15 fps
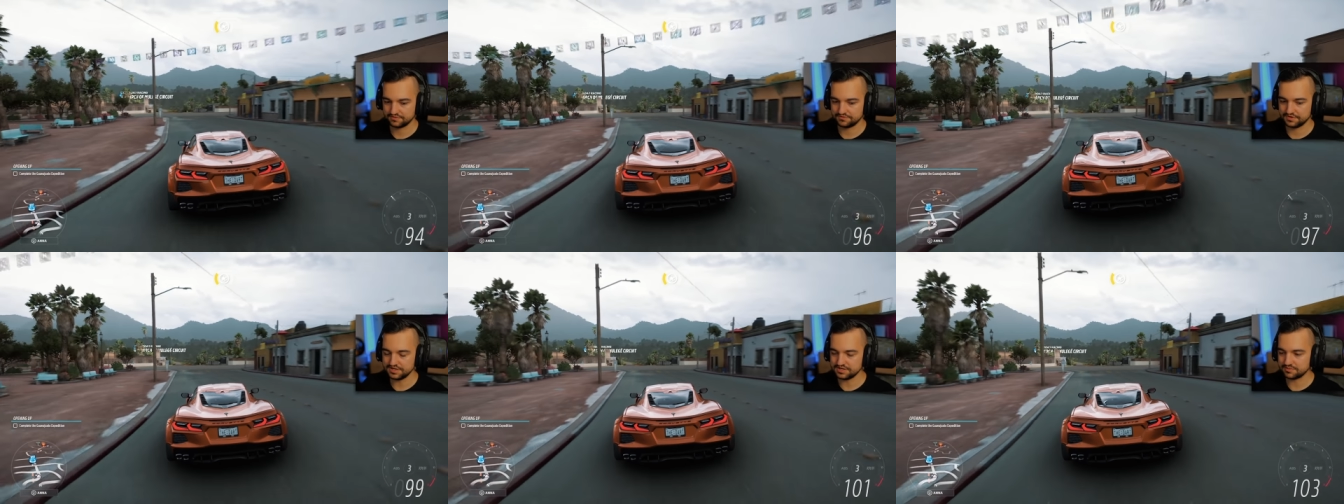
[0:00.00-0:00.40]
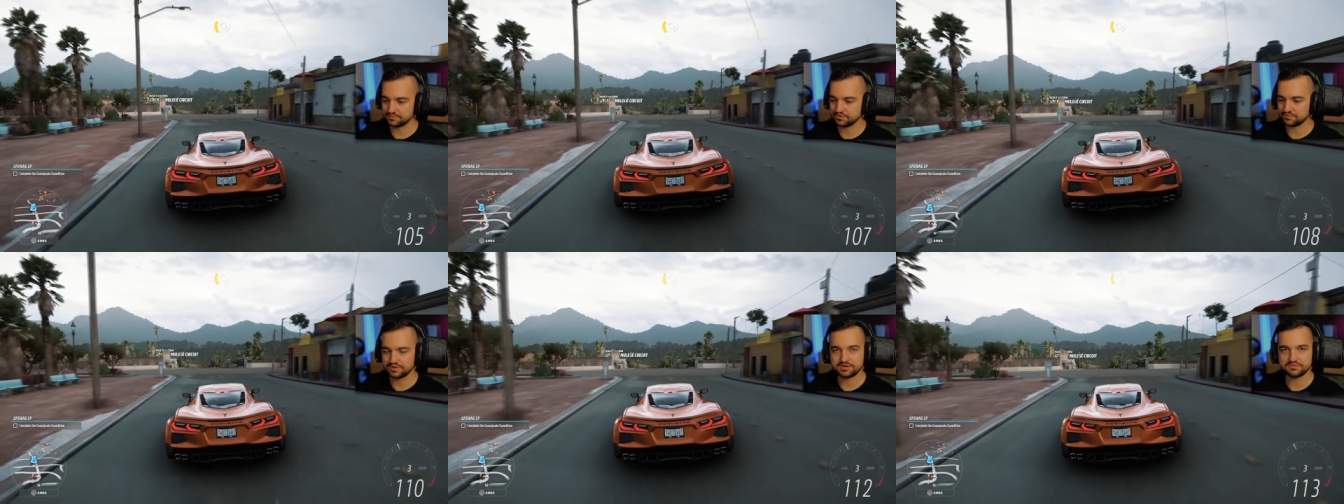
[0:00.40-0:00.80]
Fajnie,
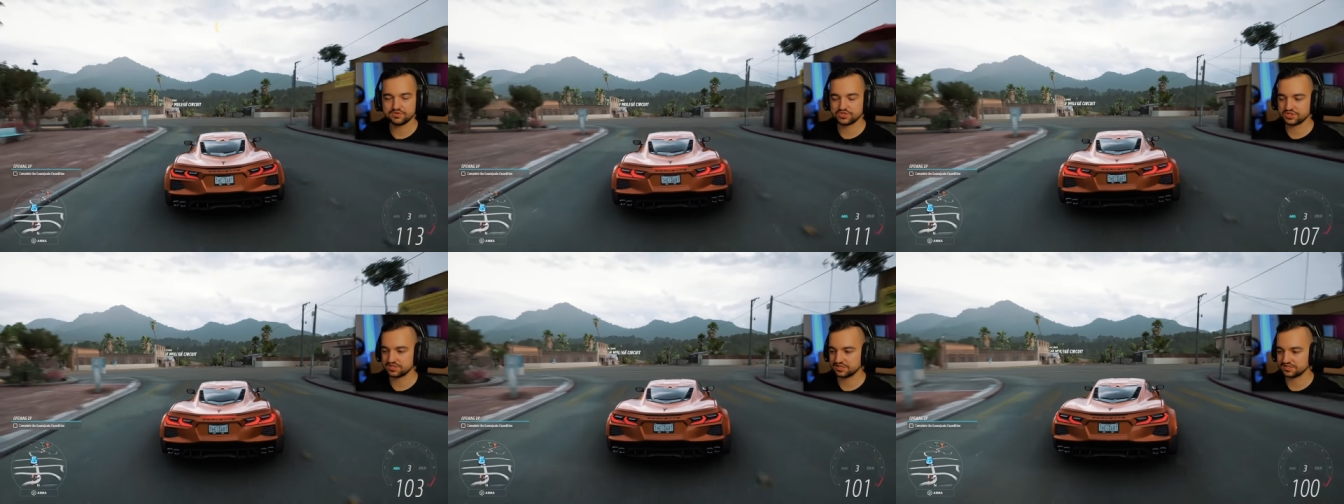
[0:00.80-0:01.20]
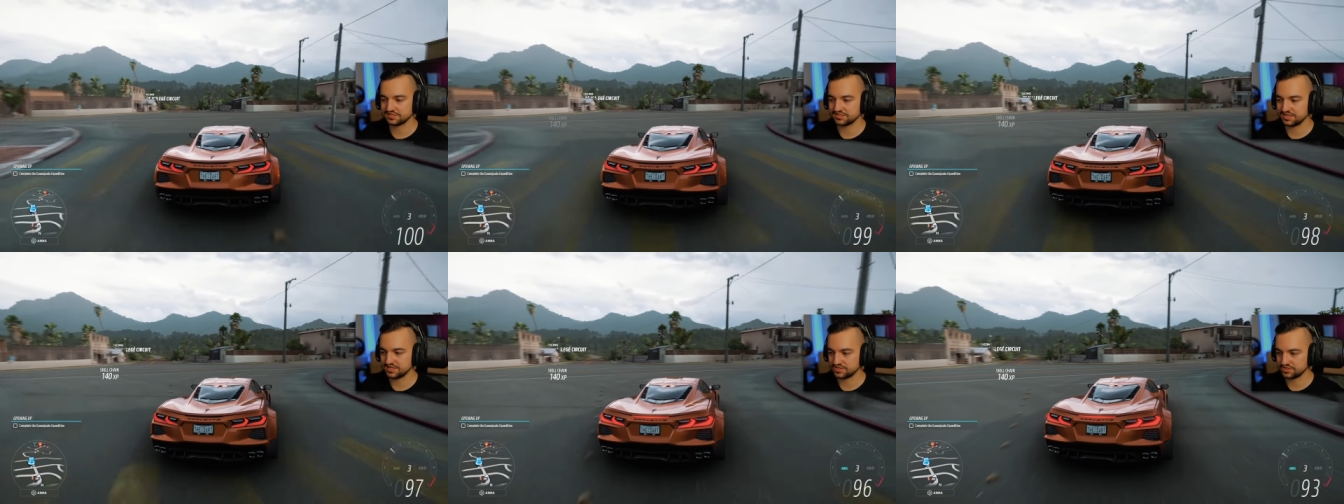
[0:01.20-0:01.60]
podobają mi się takie
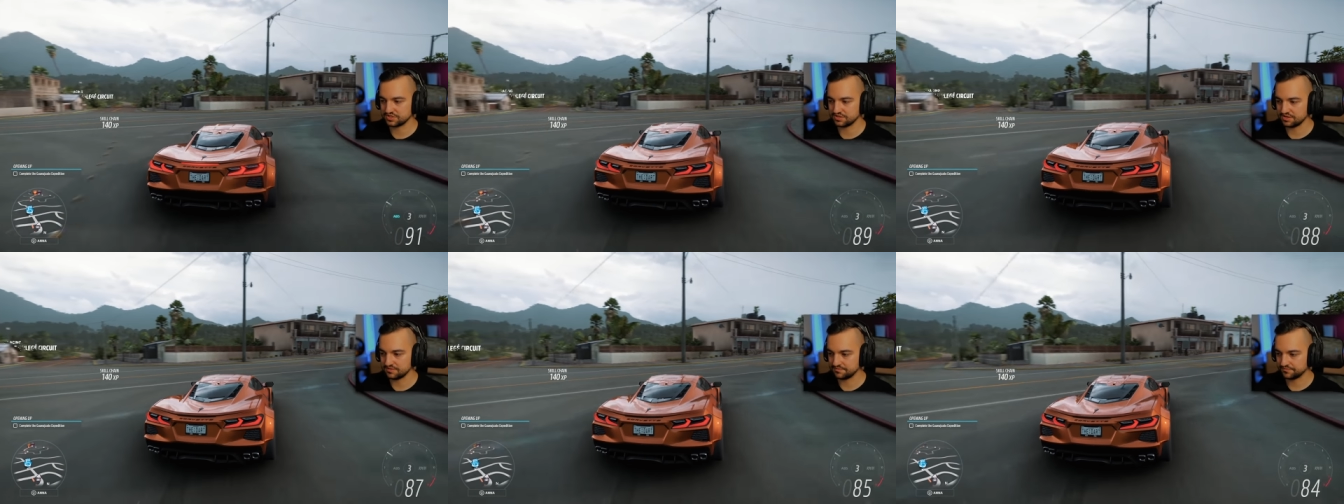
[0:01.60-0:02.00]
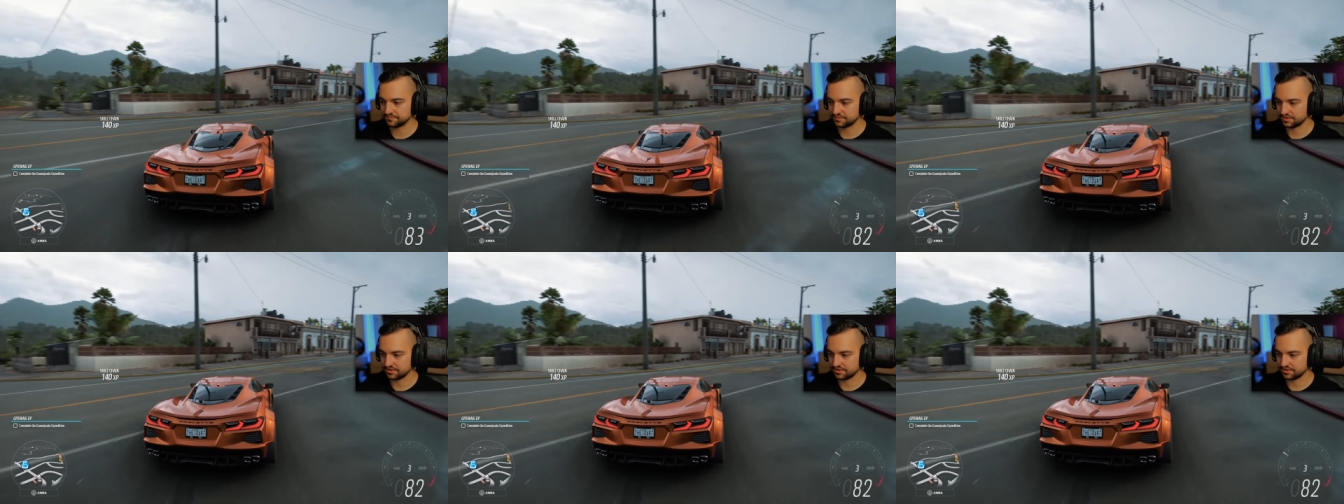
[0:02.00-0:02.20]
znajdźki.